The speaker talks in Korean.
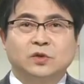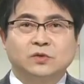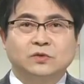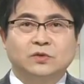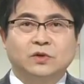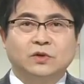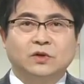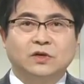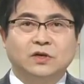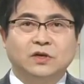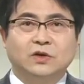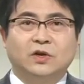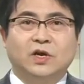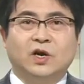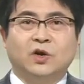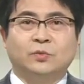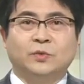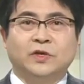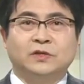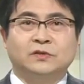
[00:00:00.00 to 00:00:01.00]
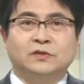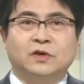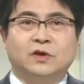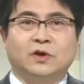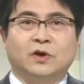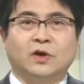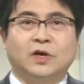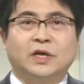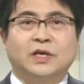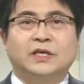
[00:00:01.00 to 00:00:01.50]
솔솔
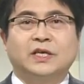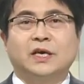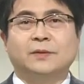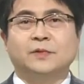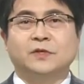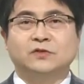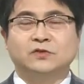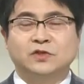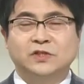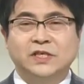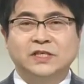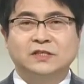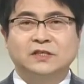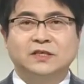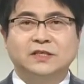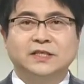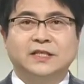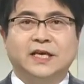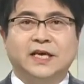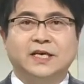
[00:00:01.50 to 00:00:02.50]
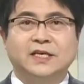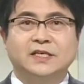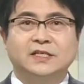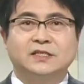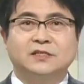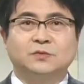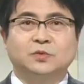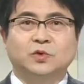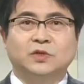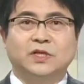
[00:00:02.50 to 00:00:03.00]
흘러나오면서 예비 주자들은
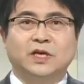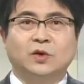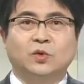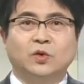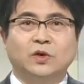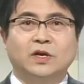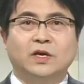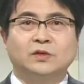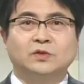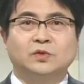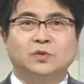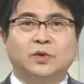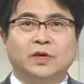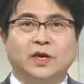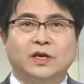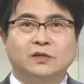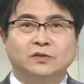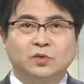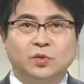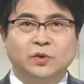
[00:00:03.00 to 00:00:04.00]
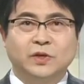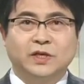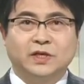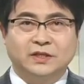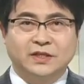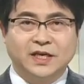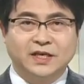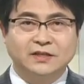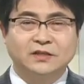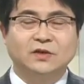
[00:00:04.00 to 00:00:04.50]
예기치 못한 혼란 속에
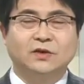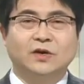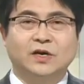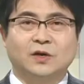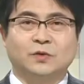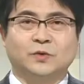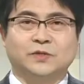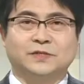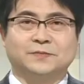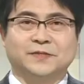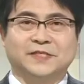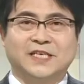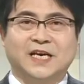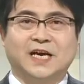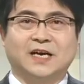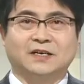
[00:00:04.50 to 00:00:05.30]
속이 타들어가고 있습니다.